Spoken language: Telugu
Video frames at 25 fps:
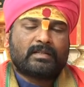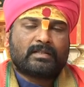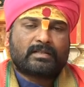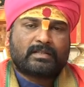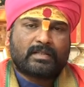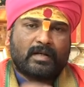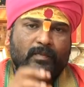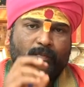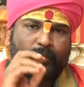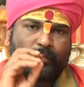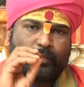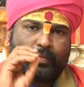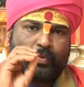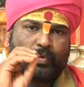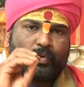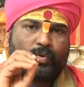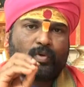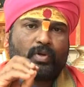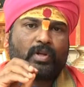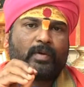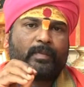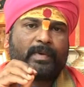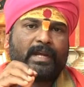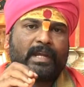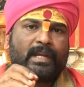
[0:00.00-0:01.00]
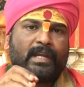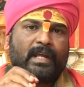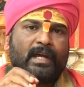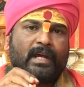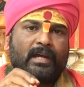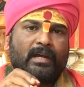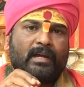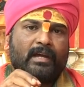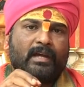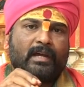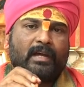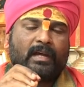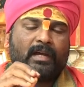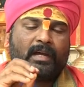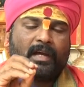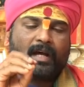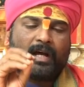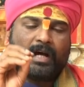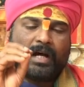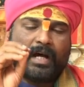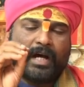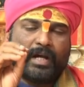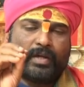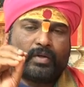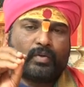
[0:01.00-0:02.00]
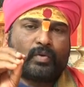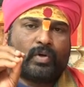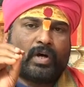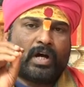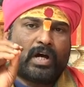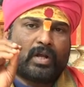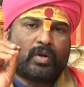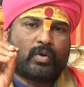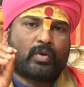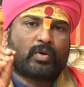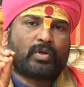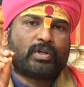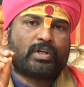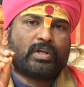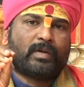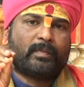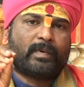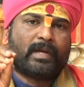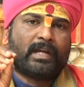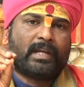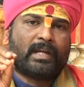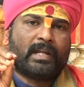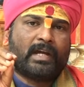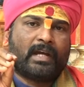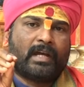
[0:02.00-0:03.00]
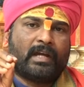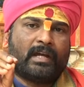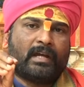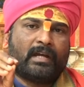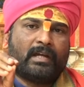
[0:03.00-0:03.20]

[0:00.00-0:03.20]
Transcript: సంపూర్ణమైన ఆయు ఆరోగ్యమైన